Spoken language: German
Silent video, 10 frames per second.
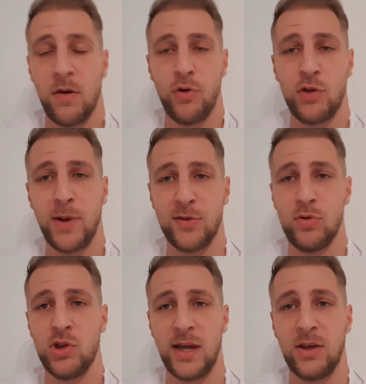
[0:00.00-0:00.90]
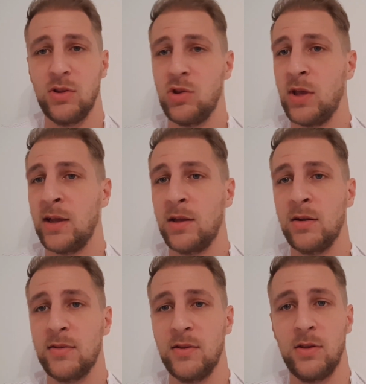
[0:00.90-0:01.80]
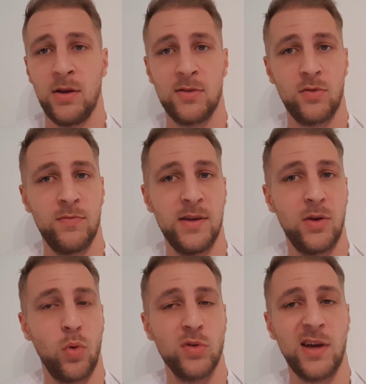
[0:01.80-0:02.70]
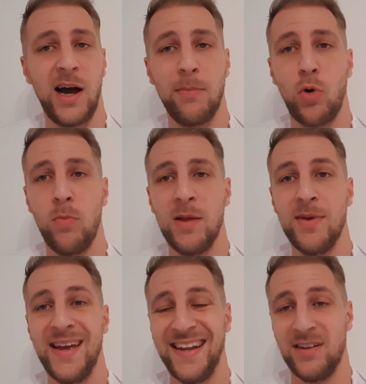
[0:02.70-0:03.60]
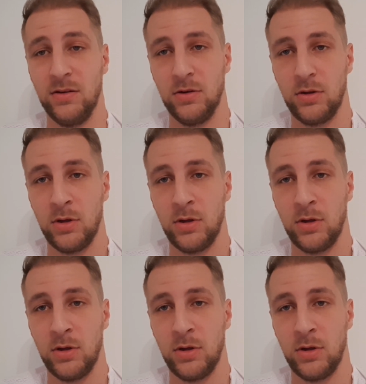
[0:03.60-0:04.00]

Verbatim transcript: würde ich persönlich eigentlich nicht denken, dass ich jetzt irgendwie große Haarprobleme hätte